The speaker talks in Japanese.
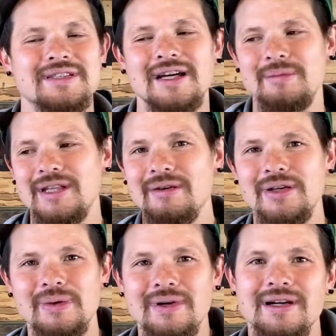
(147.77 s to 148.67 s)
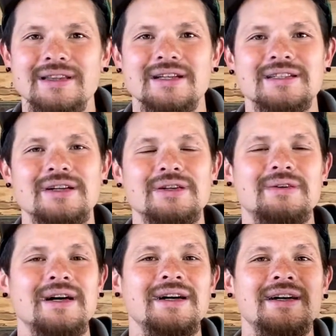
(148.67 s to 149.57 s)
ダビデは弱かった。サウロ
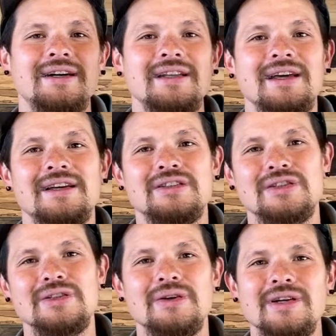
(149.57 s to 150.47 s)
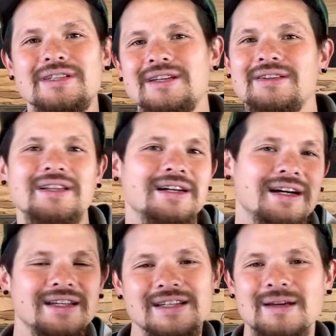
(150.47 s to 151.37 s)
は、ね、強い背の高
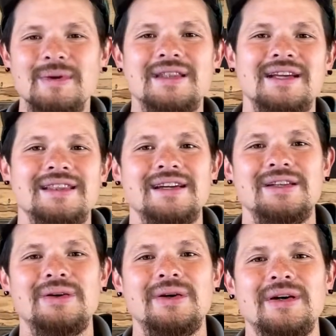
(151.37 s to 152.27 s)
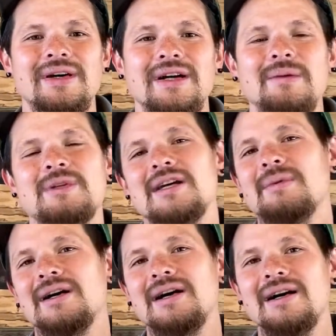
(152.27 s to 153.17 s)
いイケメンだったけど、神
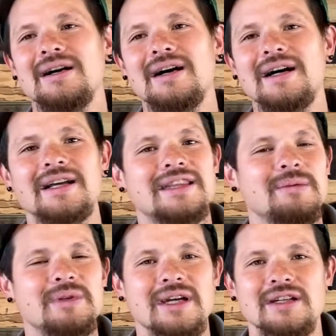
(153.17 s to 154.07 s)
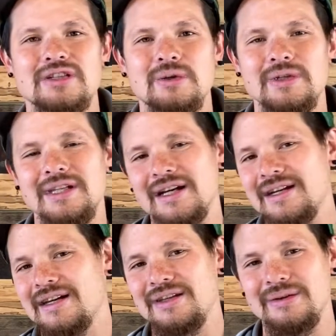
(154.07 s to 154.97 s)
様があなたみたいな人をいら
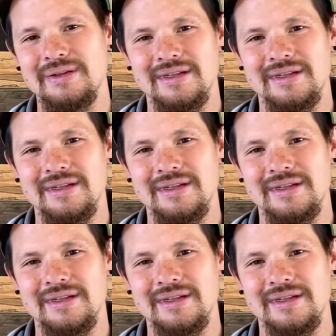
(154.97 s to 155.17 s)
ないよ。